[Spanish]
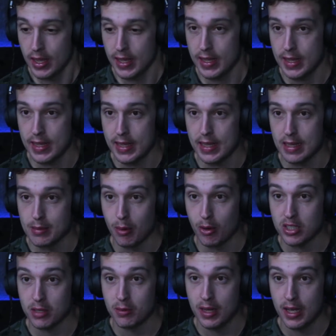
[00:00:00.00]
Y
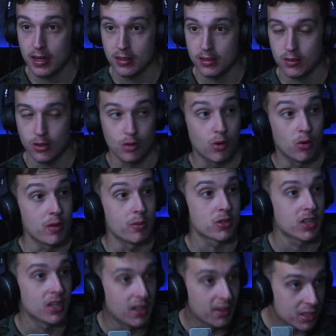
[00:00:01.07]
vamos a hablar, como vimos
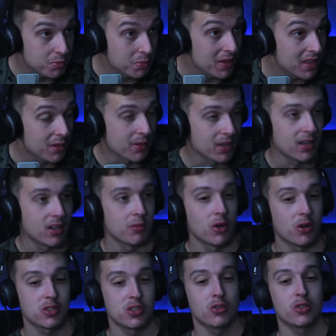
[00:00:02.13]
que en el de Spider-Man, a lo
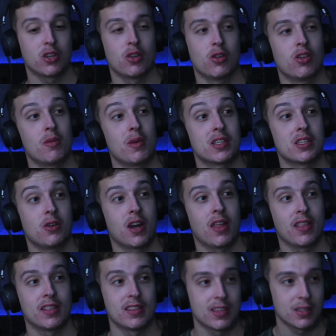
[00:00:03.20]
mejor si nos quedó demasiado
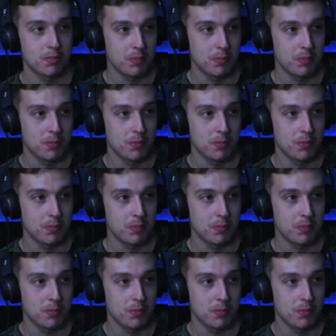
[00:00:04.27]
grande tantas